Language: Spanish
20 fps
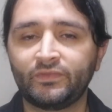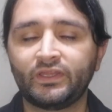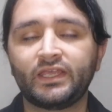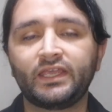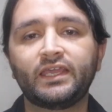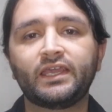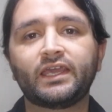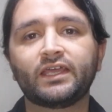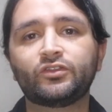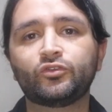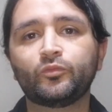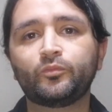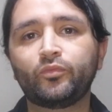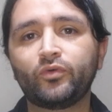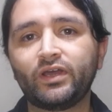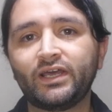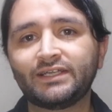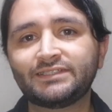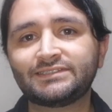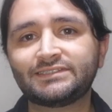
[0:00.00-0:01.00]
y que tú
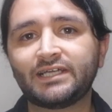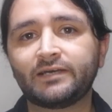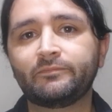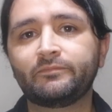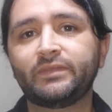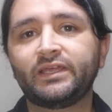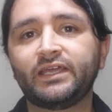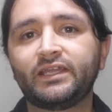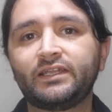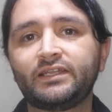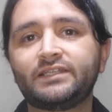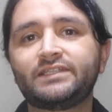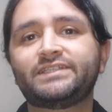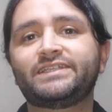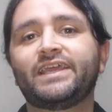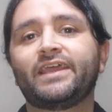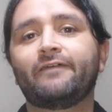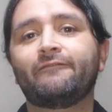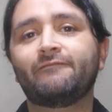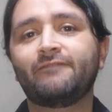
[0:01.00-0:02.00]
puedas también
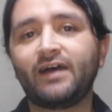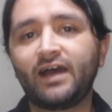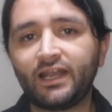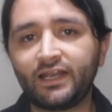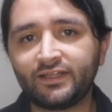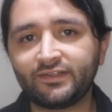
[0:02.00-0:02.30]
llevar